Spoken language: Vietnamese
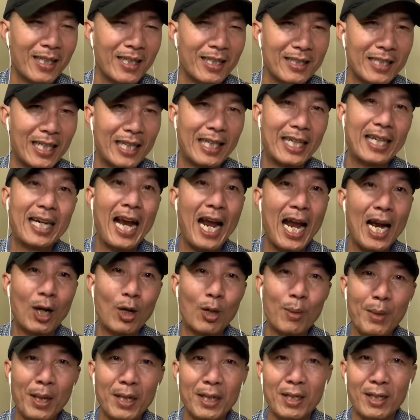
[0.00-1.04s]
tại cái nghề
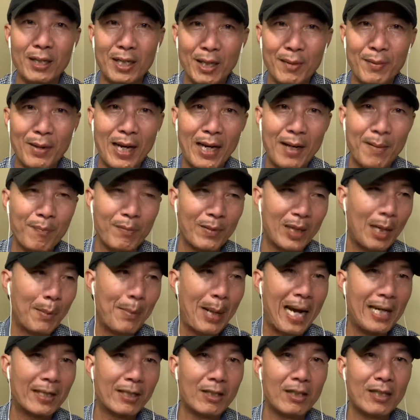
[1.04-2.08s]
của mình các bạn các
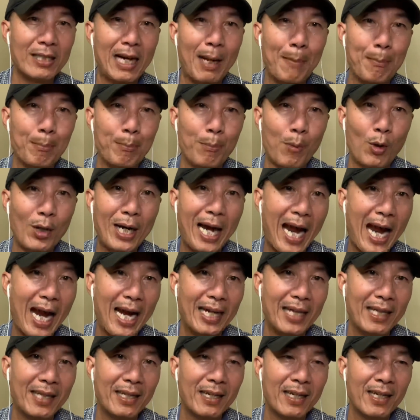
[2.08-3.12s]
bạn thường gặp mỗi
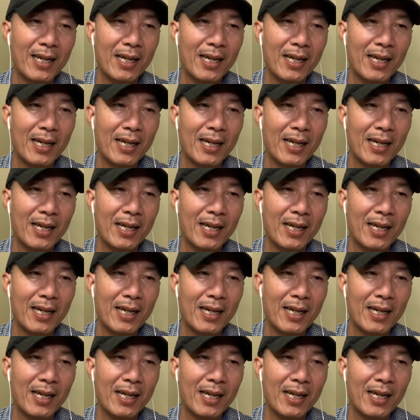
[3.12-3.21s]
ngày